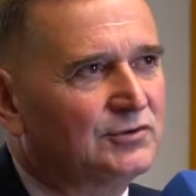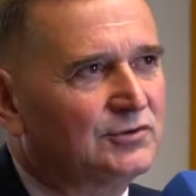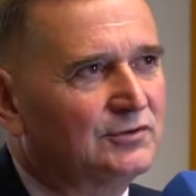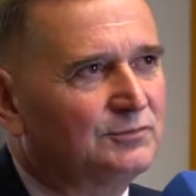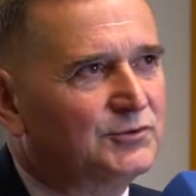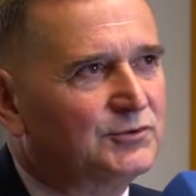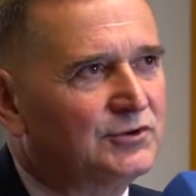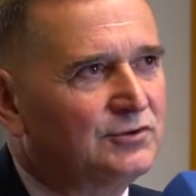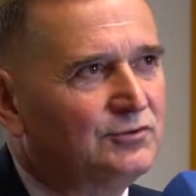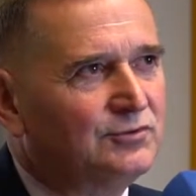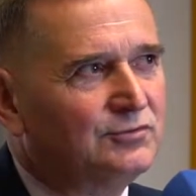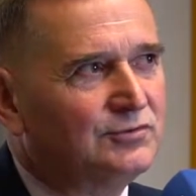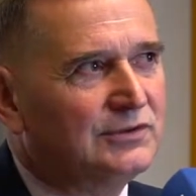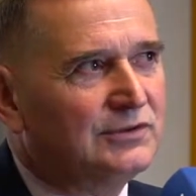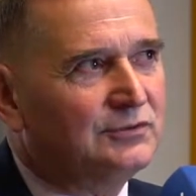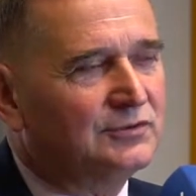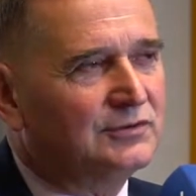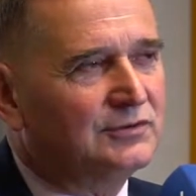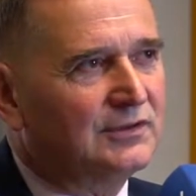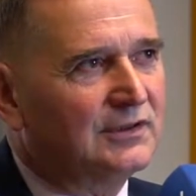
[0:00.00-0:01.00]
e, przyczynią
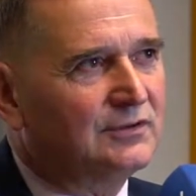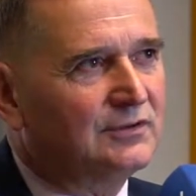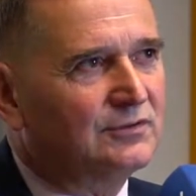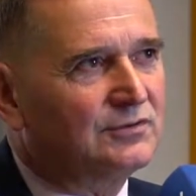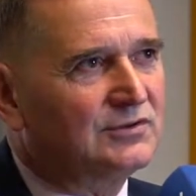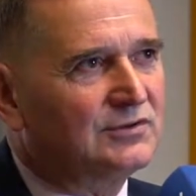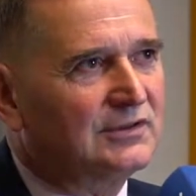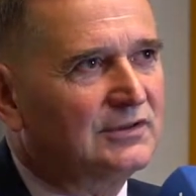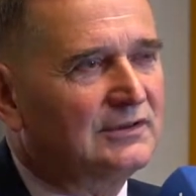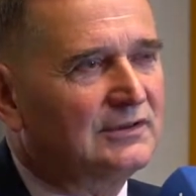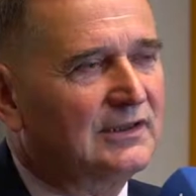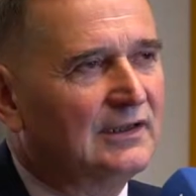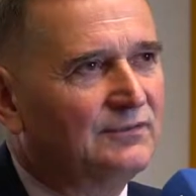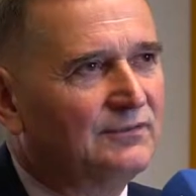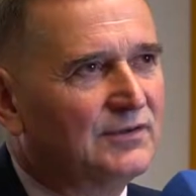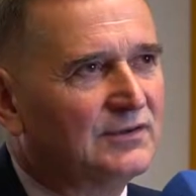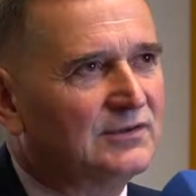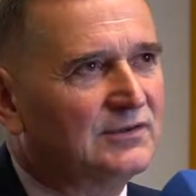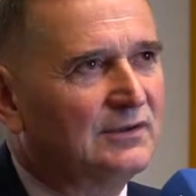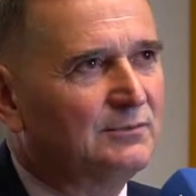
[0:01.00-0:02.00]
się do tego, że ta
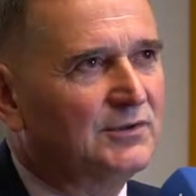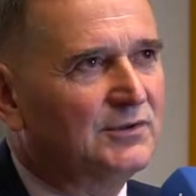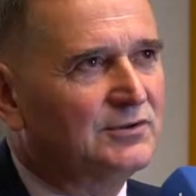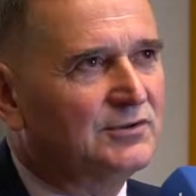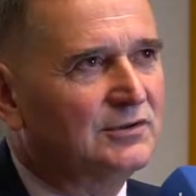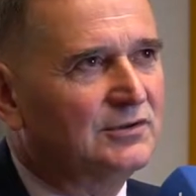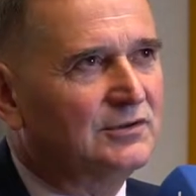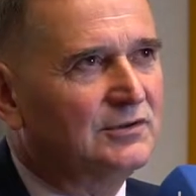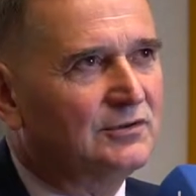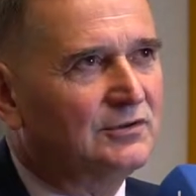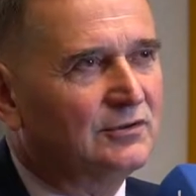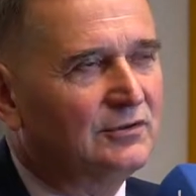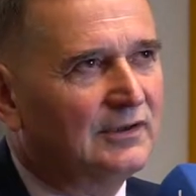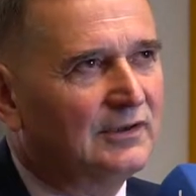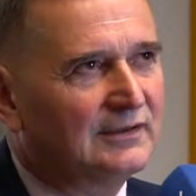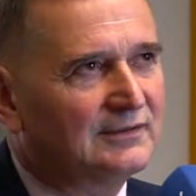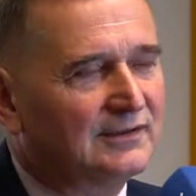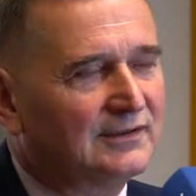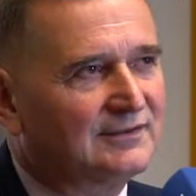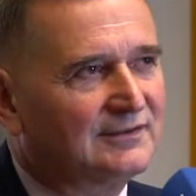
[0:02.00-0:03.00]
wieża będzie nie tylko
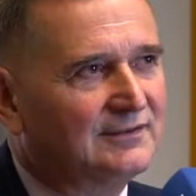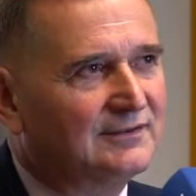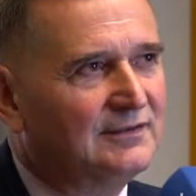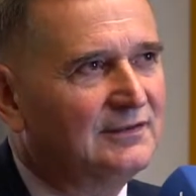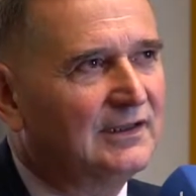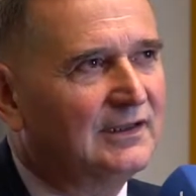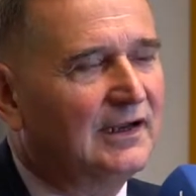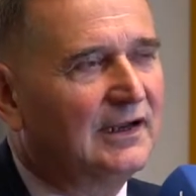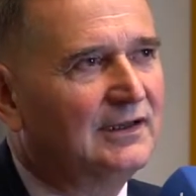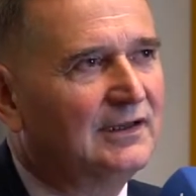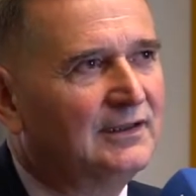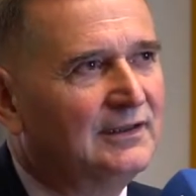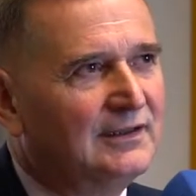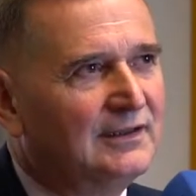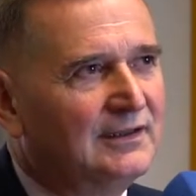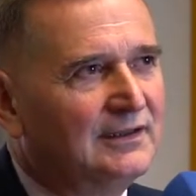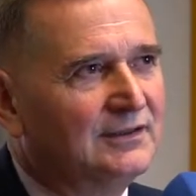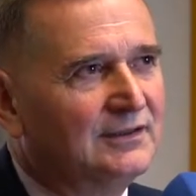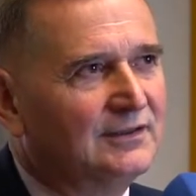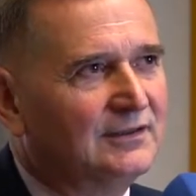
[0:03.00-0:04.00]
atrakcyjna, ale
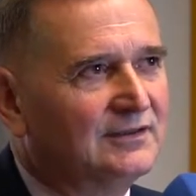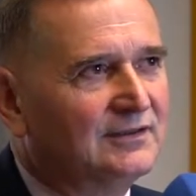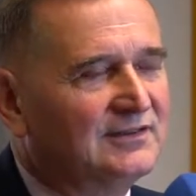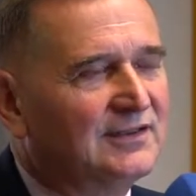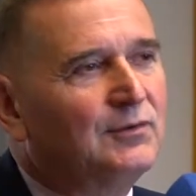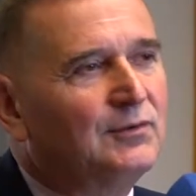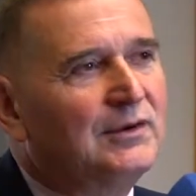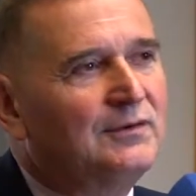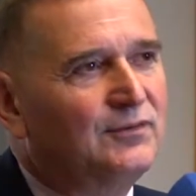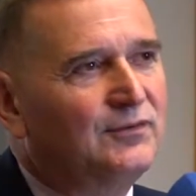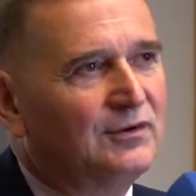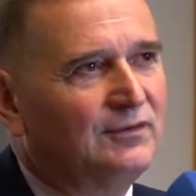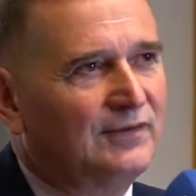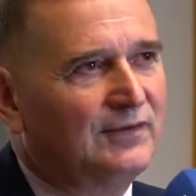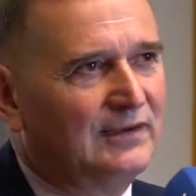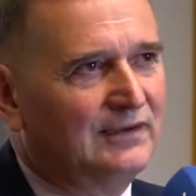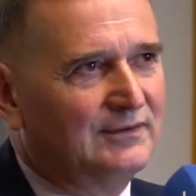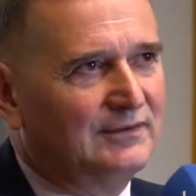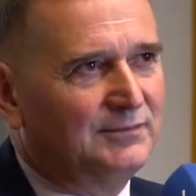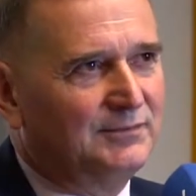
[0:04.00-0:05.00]
cała
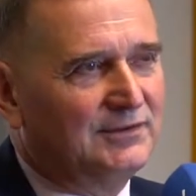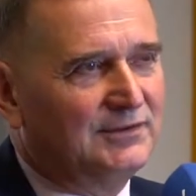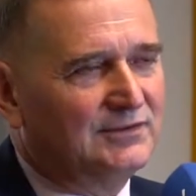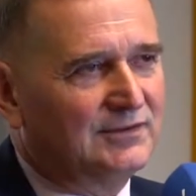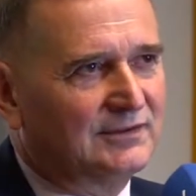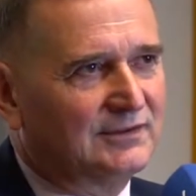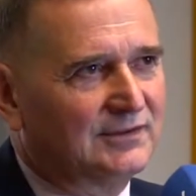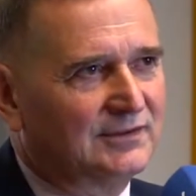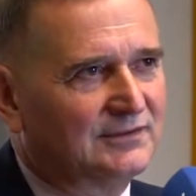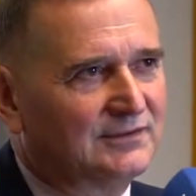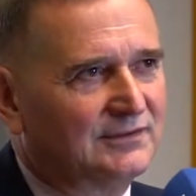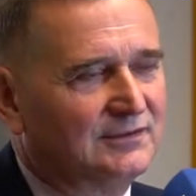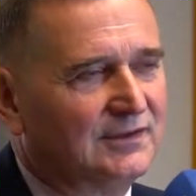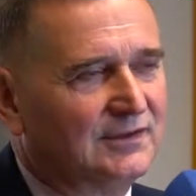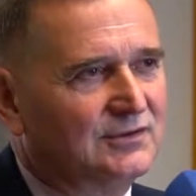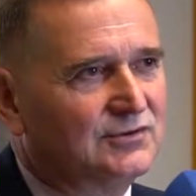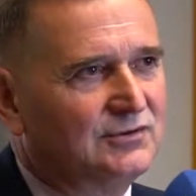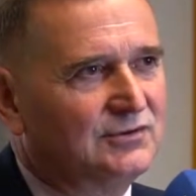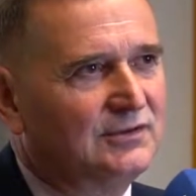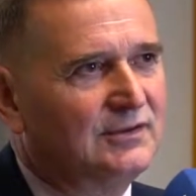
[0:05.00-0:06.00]
Iwkowa będzie
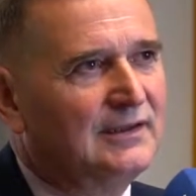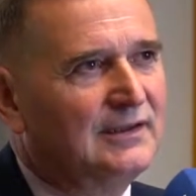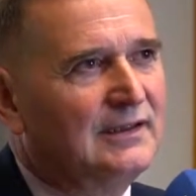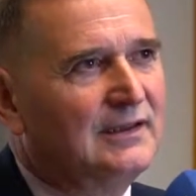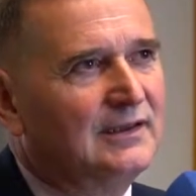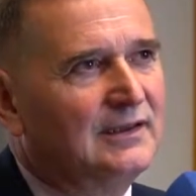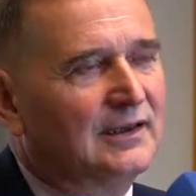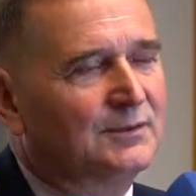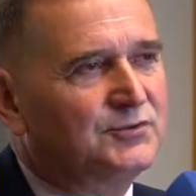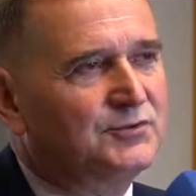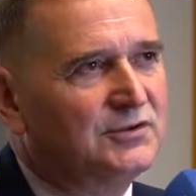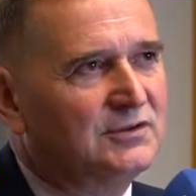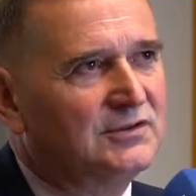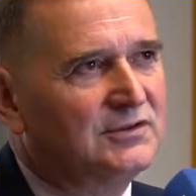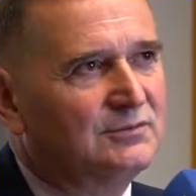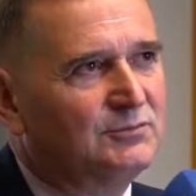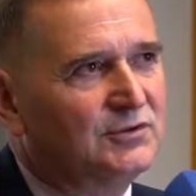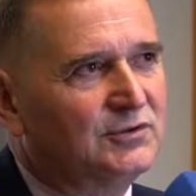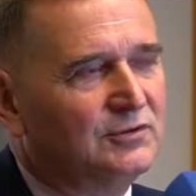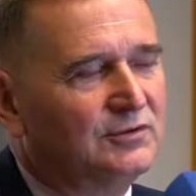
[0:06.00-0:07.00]
atrakcyjna. Czyli jak
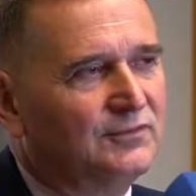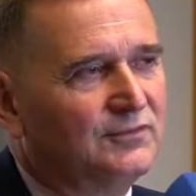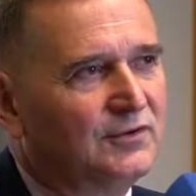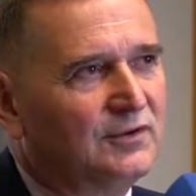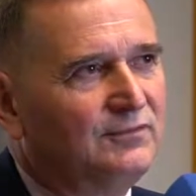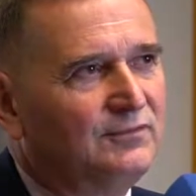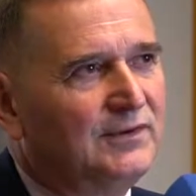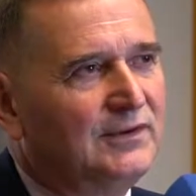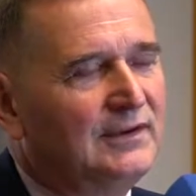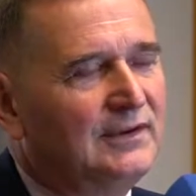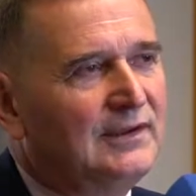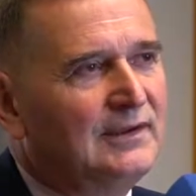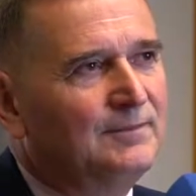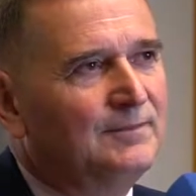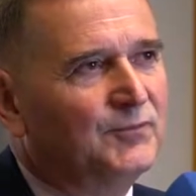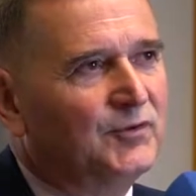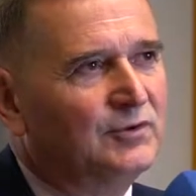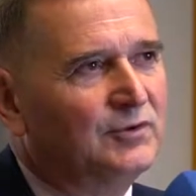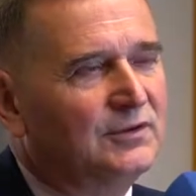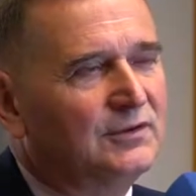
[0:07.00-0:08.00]
przyjedziemy do Iwkowej,
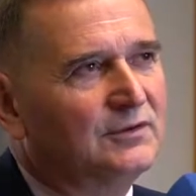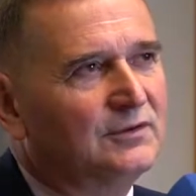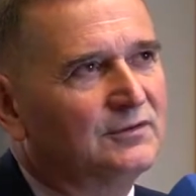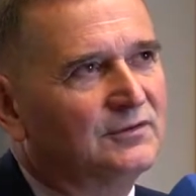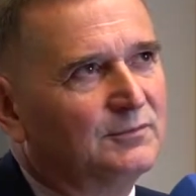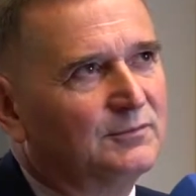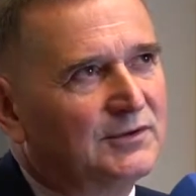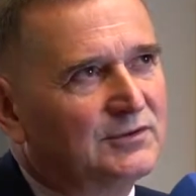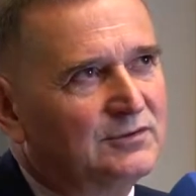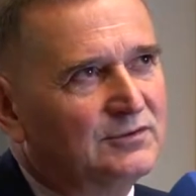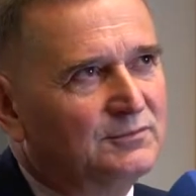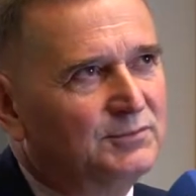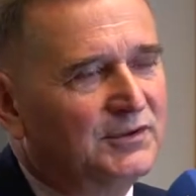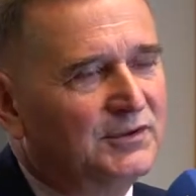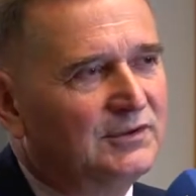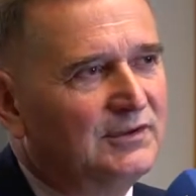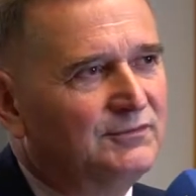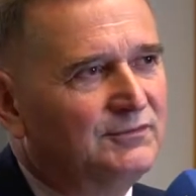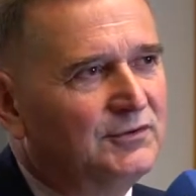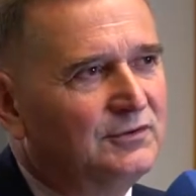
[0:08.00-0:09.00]
to nie tylko zobaczymy
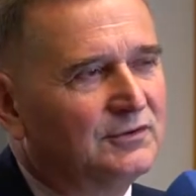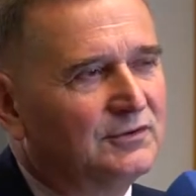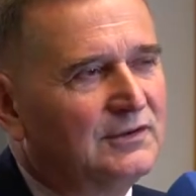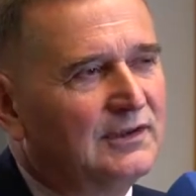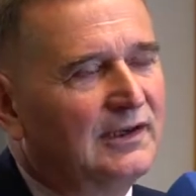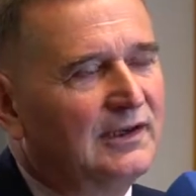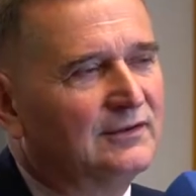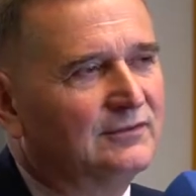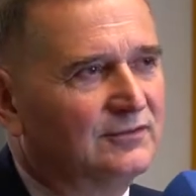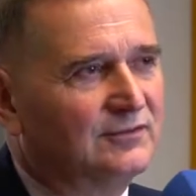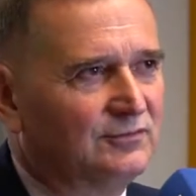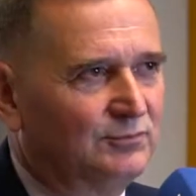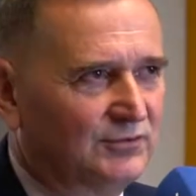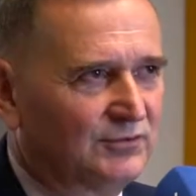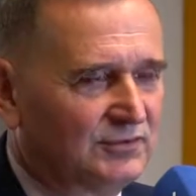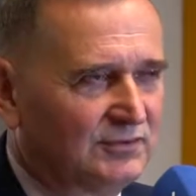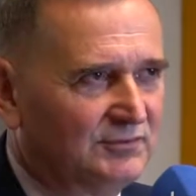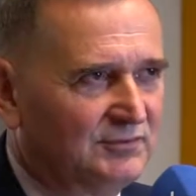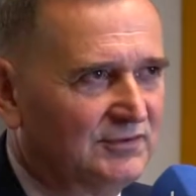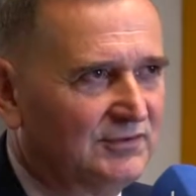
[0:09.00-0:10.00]
piękne widoki, ale coś
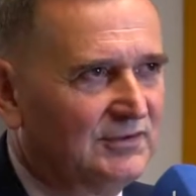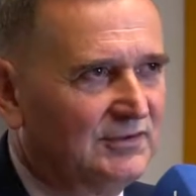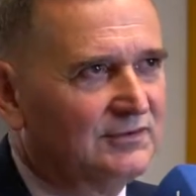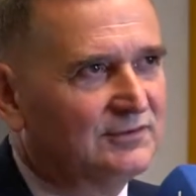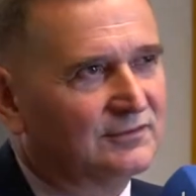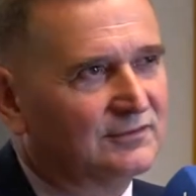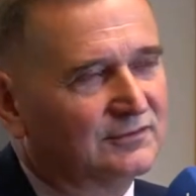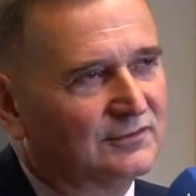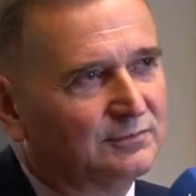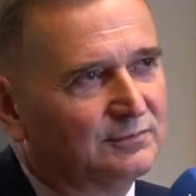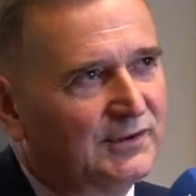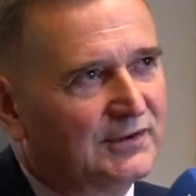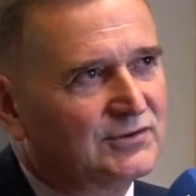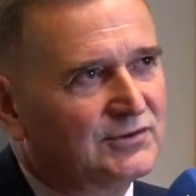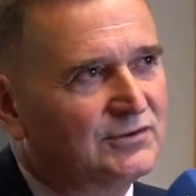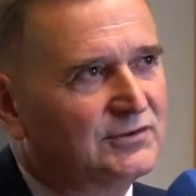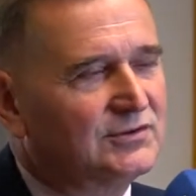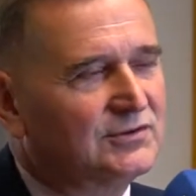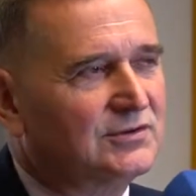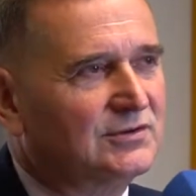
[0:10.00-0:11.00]
możemy zjeść, coś
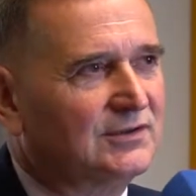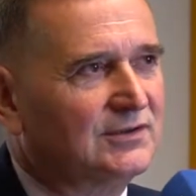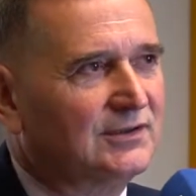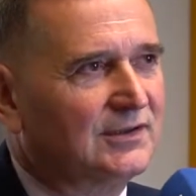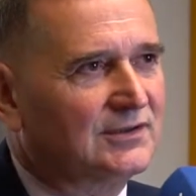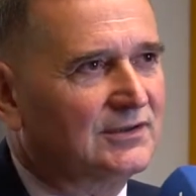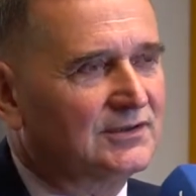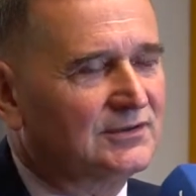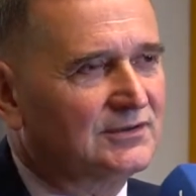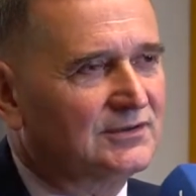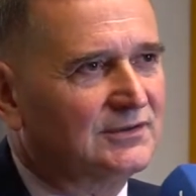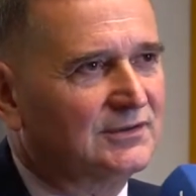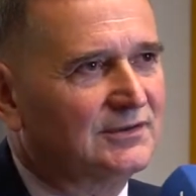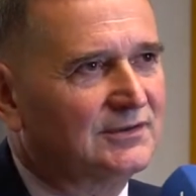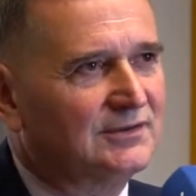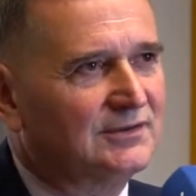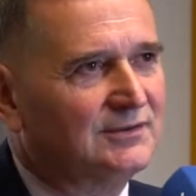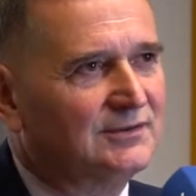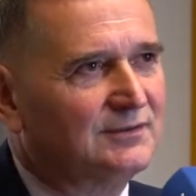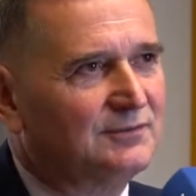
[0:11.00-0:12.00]
zobaczyć, jakieś
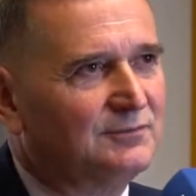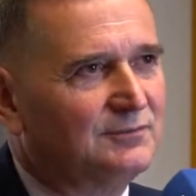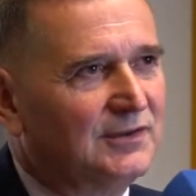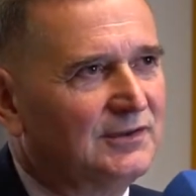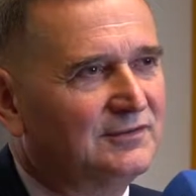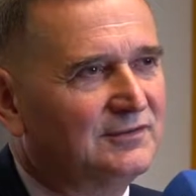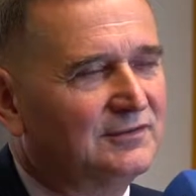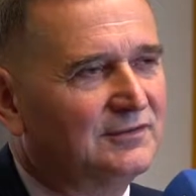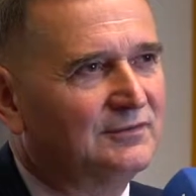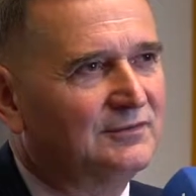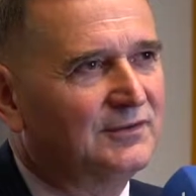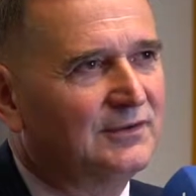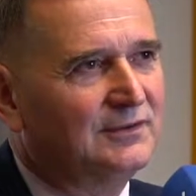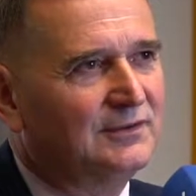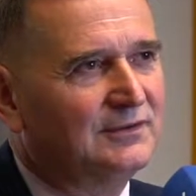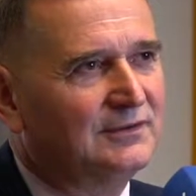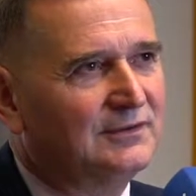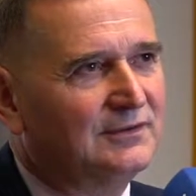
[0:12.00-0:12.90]
miejscowe,